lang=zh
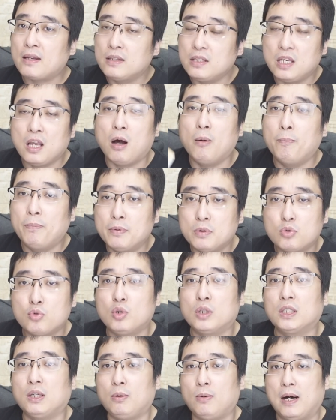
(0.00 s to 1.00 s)
你要不
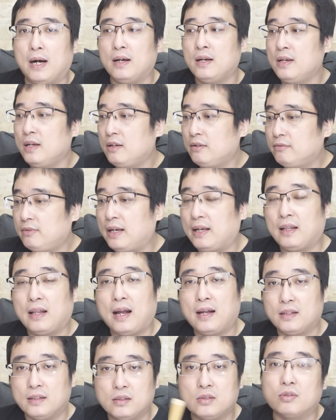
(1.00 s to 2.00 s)
说的话，未
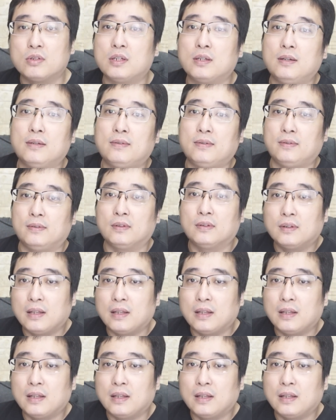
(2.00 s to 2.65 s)
来你就是个死。